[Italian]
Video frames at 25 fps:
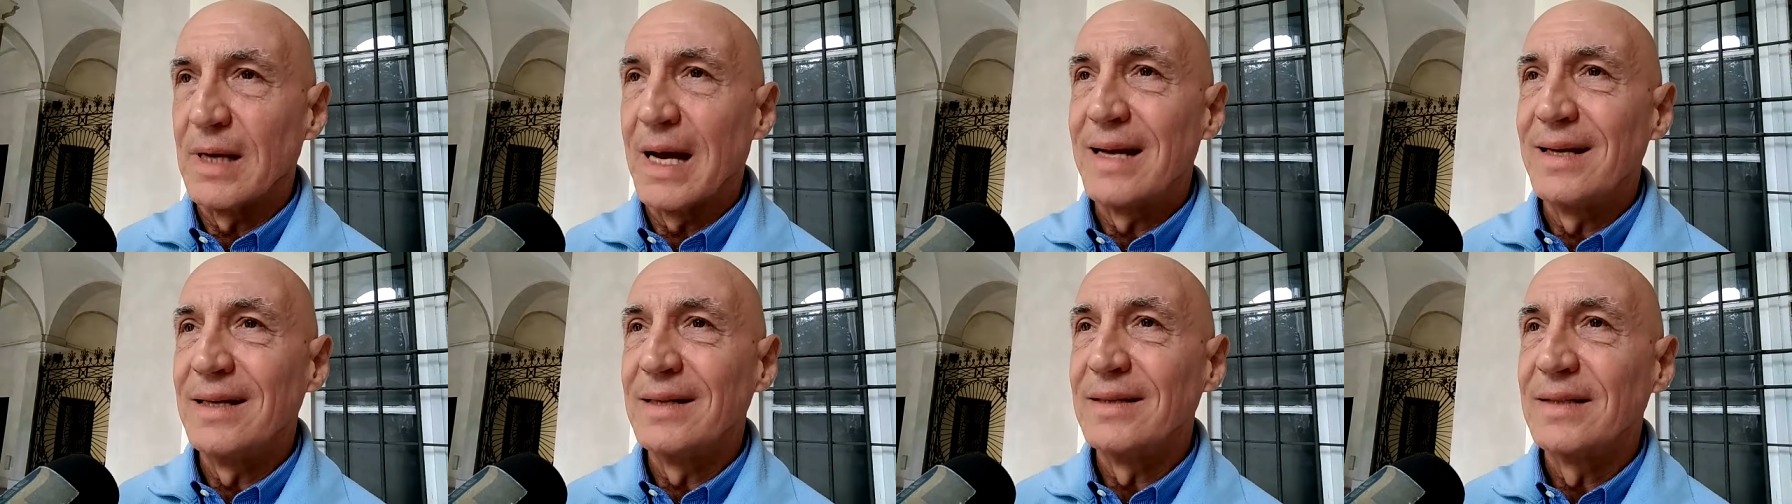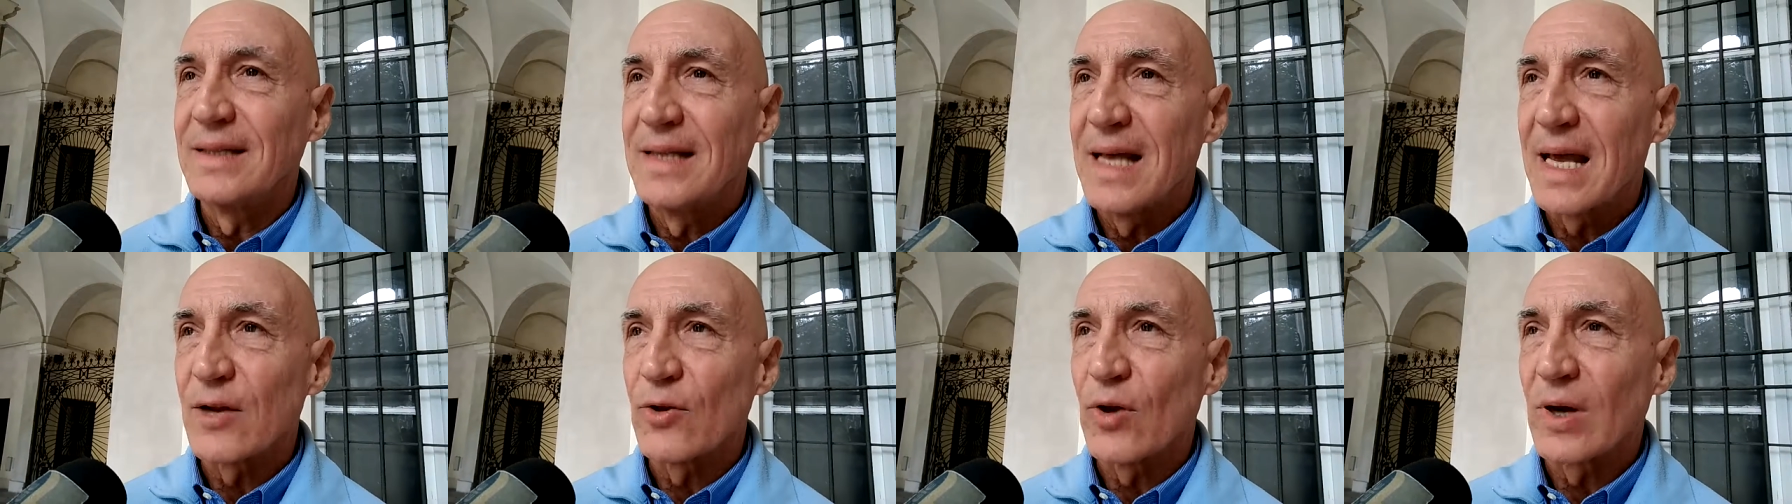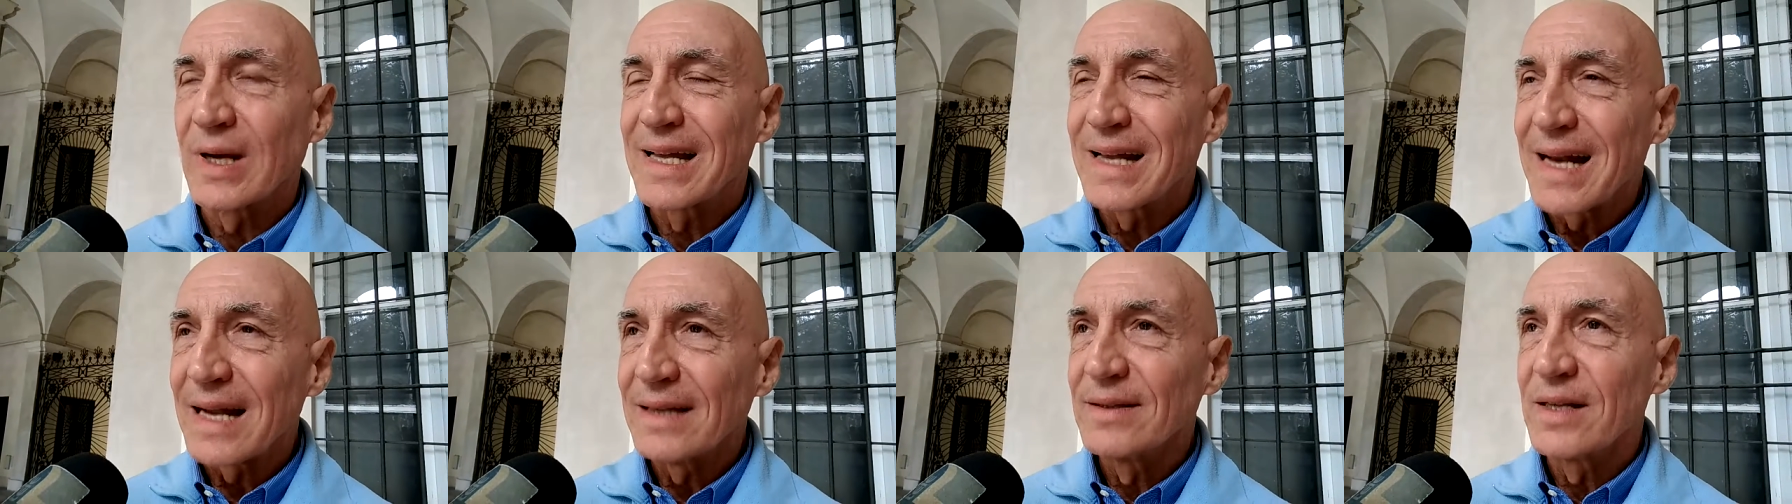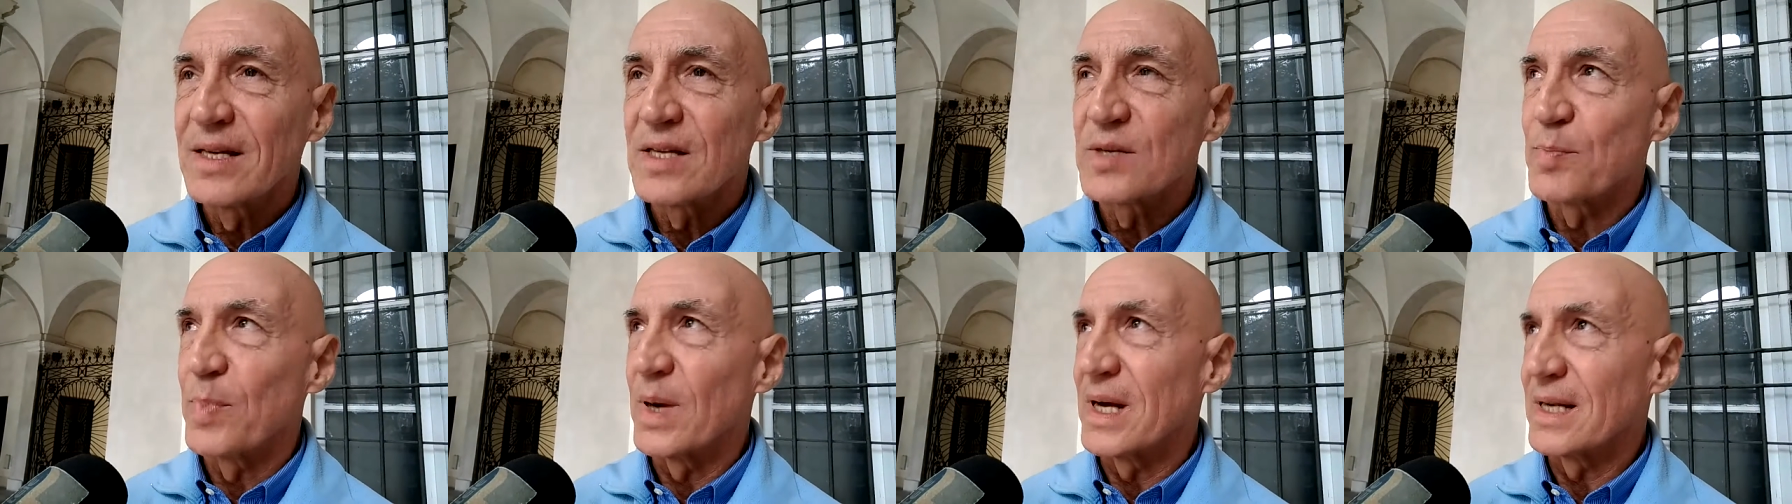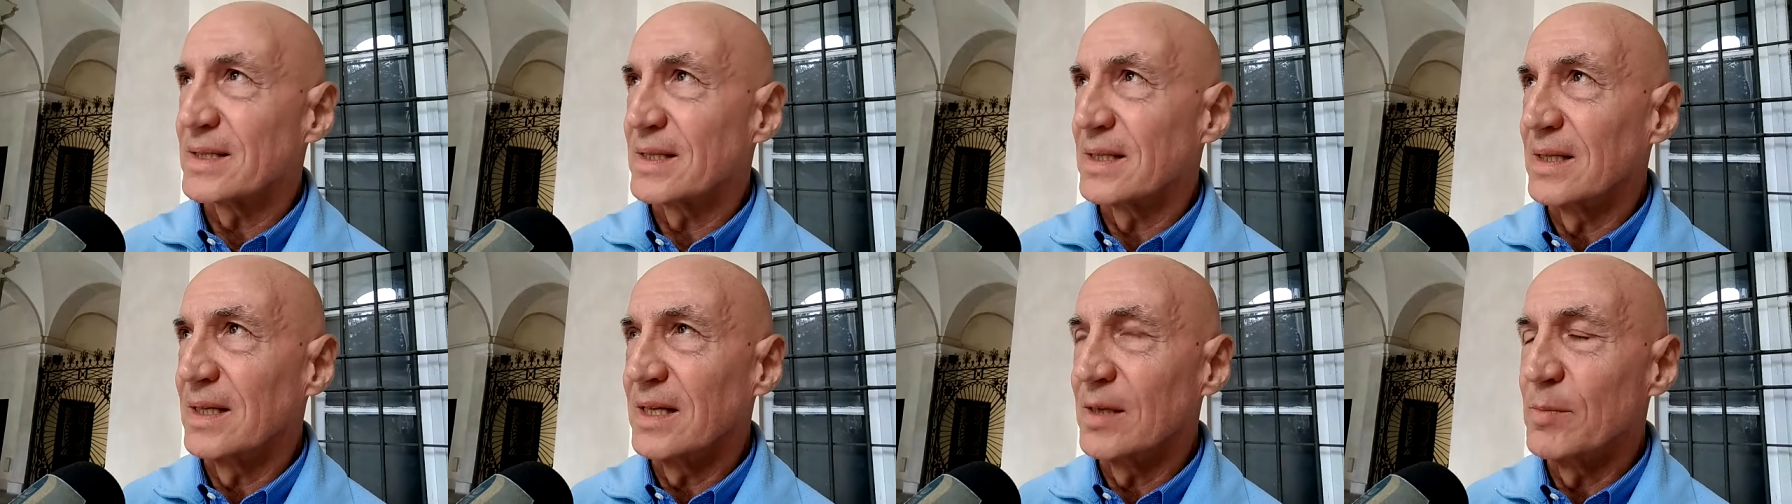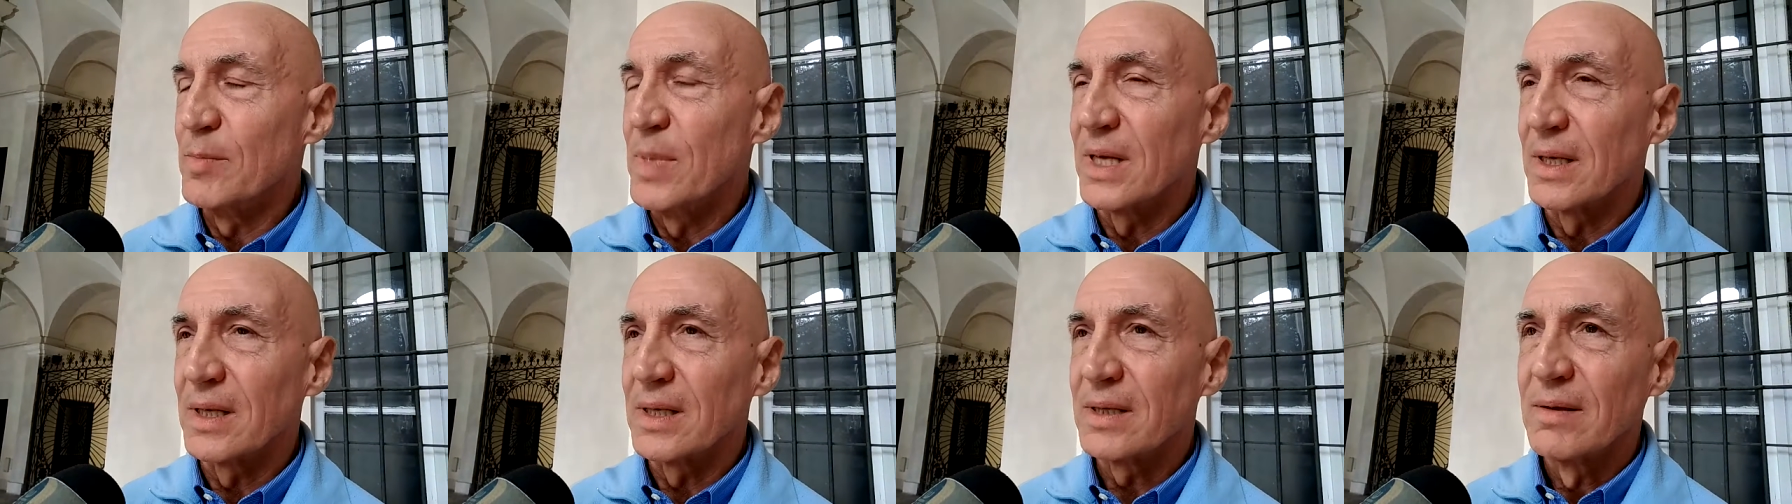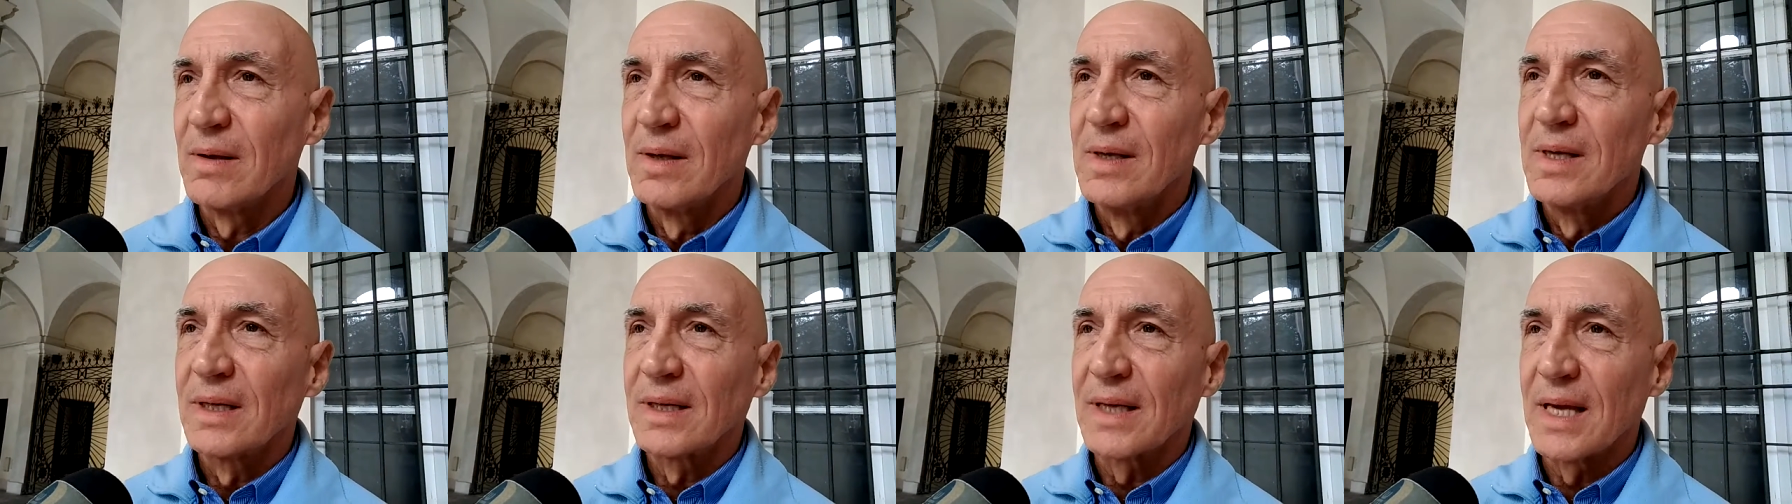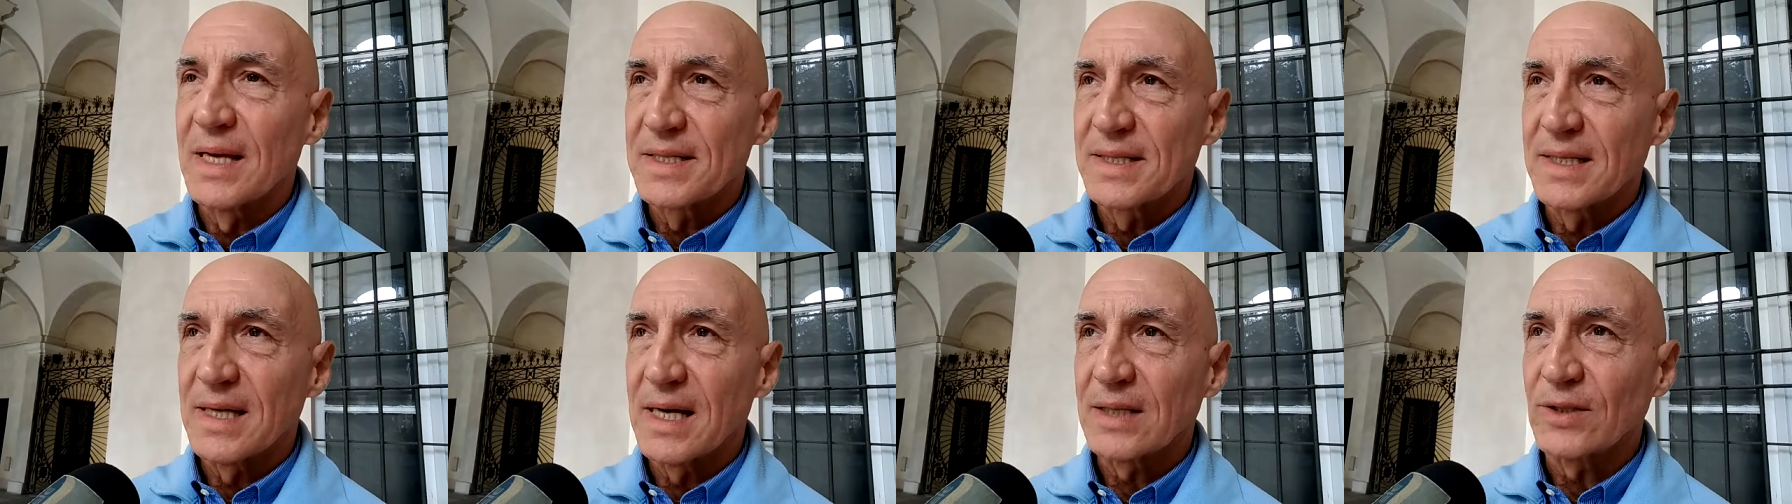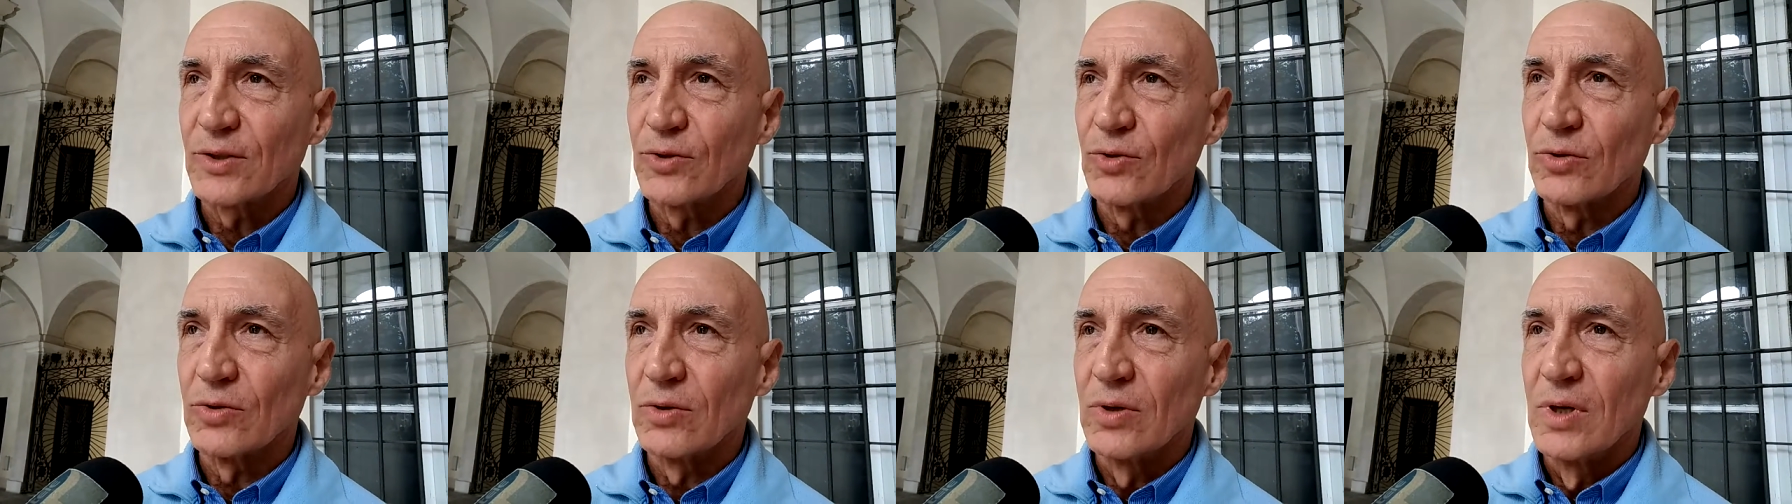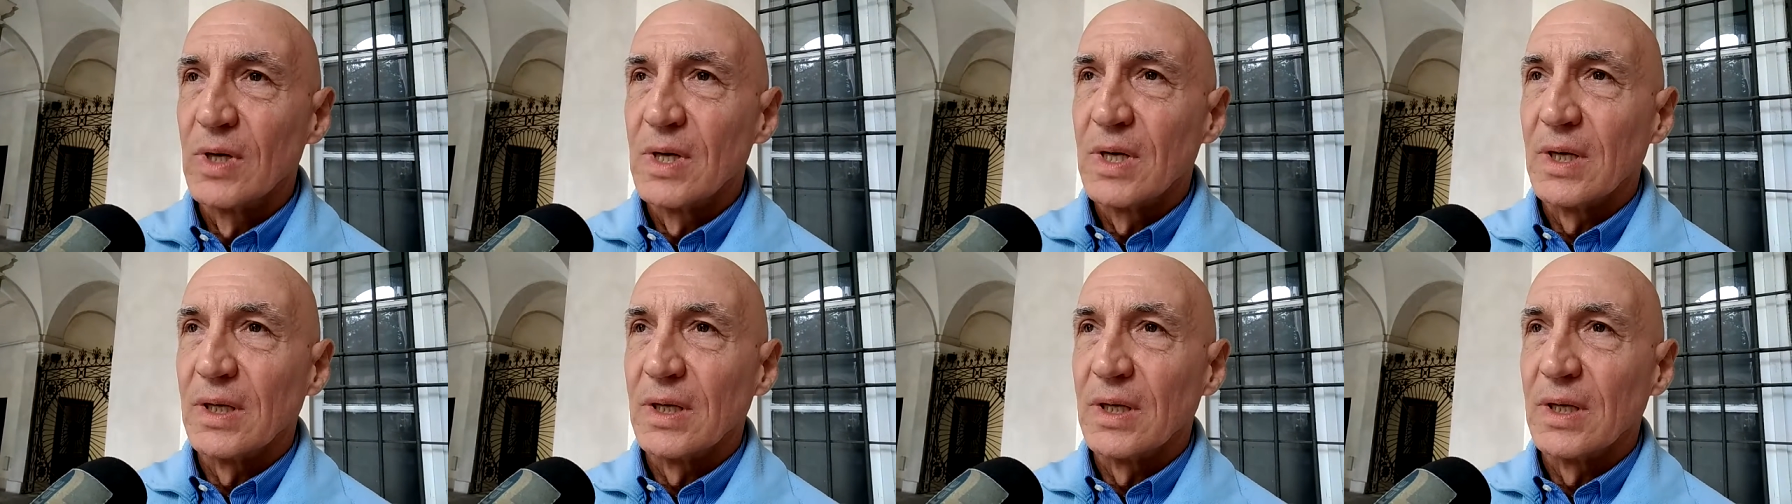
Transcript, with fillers: all'interno ha grandi spazi liberi, che è stato